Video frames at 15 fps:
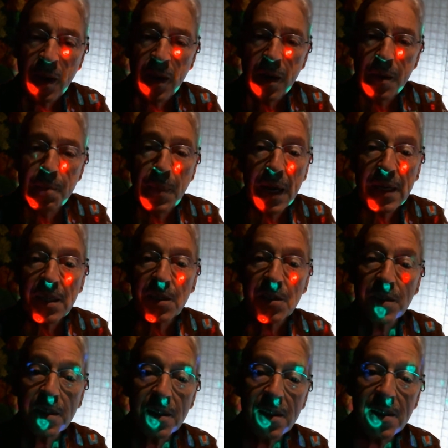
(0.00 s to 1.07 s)
Mais
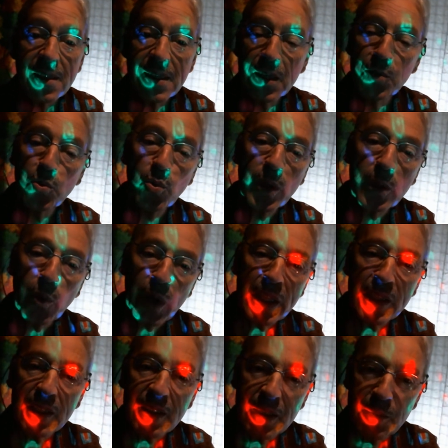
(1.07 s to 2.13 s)
de
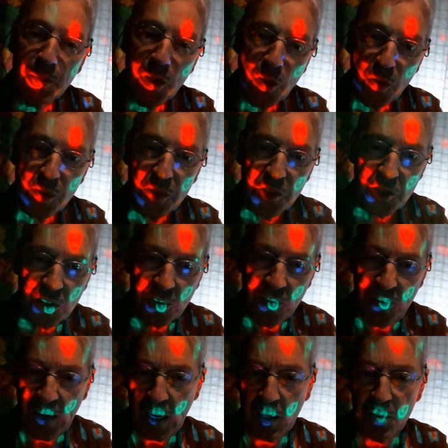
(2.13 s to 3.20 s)
140 milhões
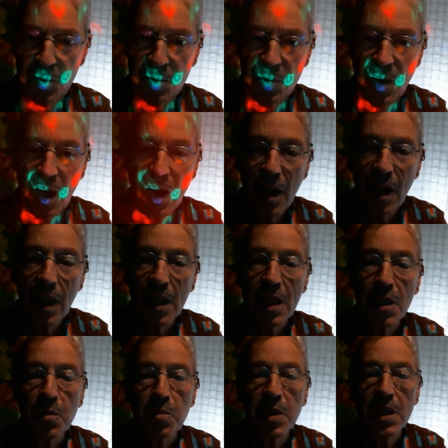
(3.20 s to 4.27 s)
falam a
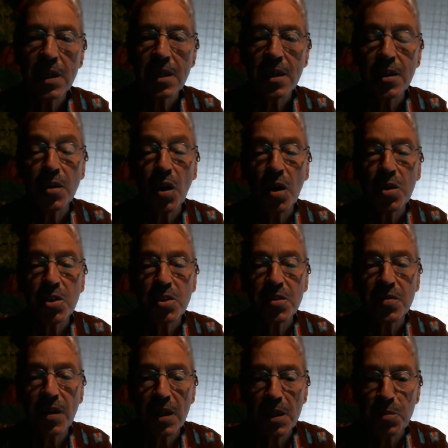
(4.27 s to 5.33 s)
língua que nós
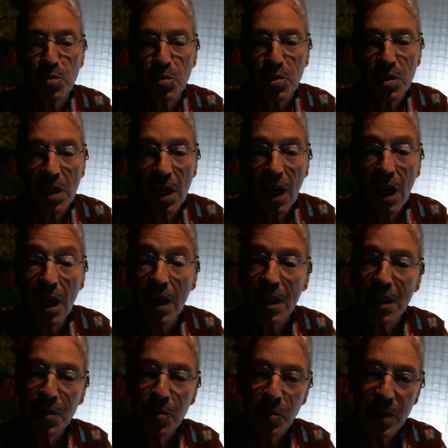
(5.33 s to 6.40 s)
falamos, a
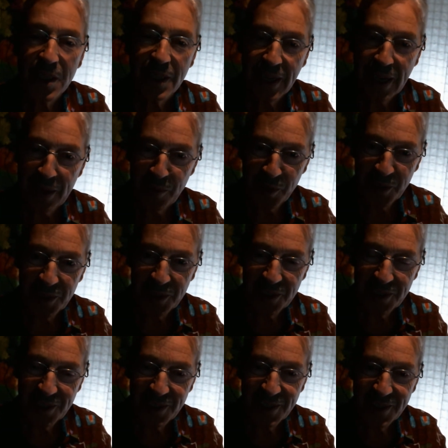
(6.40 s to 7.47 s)
língua de
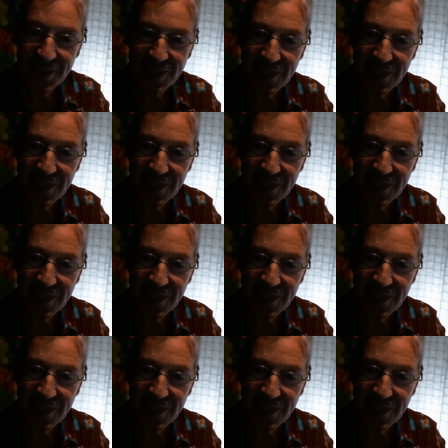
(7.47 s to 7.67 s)
Camões.